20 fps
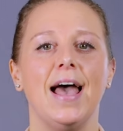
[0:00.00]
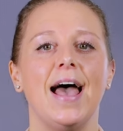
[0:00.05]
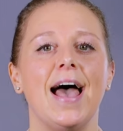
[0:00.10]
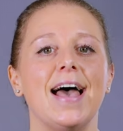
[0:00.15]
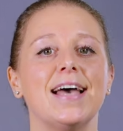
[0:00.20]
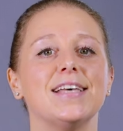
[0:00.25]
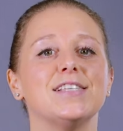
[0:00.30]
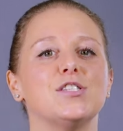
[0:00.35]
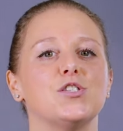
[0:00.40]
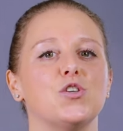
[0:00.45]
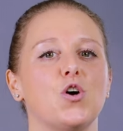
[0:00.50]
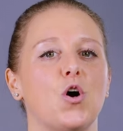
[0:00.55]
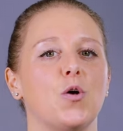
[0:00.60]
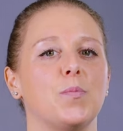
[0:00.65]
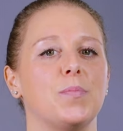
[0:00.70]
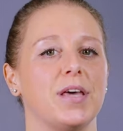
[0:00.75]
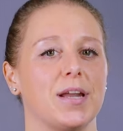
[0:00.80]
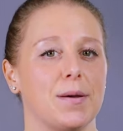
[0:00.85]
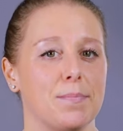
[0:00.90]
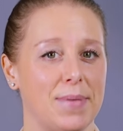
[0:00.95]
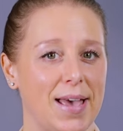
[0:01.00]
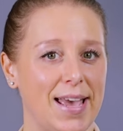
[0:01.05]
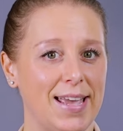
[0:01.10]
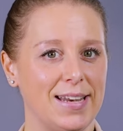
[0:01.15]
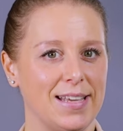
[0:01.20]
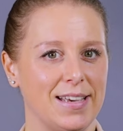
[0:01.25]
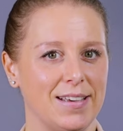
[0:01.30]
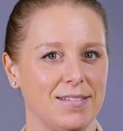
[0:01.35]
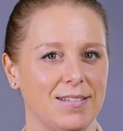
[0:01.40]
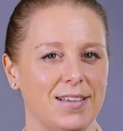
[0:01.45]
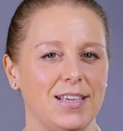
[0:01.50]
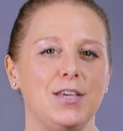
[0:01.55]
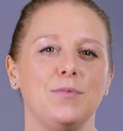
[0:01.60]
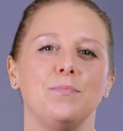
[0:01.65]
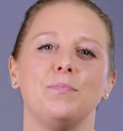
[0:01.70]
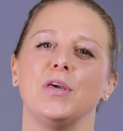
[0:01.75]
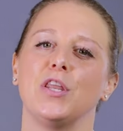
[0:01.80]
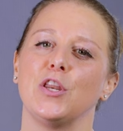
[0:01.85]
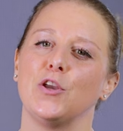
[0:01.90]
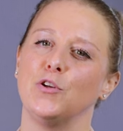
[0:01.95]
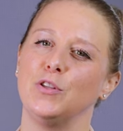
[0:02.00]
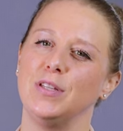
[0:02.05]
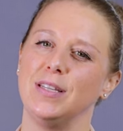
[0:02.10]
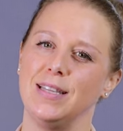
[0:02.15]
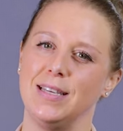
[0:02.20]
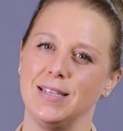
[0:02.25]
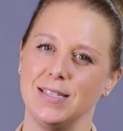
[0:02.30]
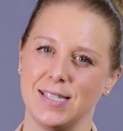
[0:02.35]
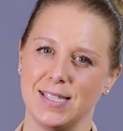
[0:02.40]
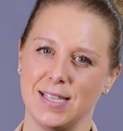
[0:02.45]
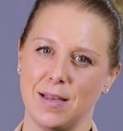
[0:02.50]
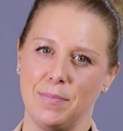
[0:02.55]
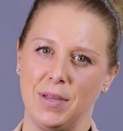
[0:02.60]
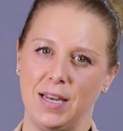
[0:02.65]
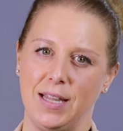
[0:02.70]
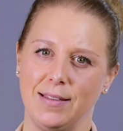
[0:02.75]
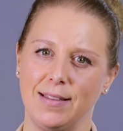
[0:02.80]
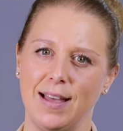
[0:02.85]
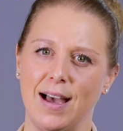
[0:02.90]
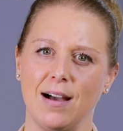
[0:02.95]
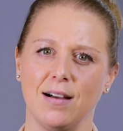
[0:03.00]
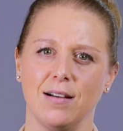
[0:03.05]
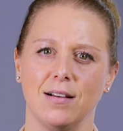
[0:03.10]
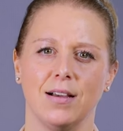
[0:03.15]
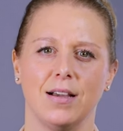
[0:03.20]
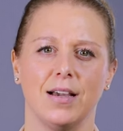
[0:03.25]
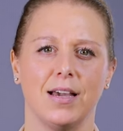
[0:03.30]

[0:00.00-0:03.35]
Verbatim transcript: Esso opera bene in periodi di instabilità,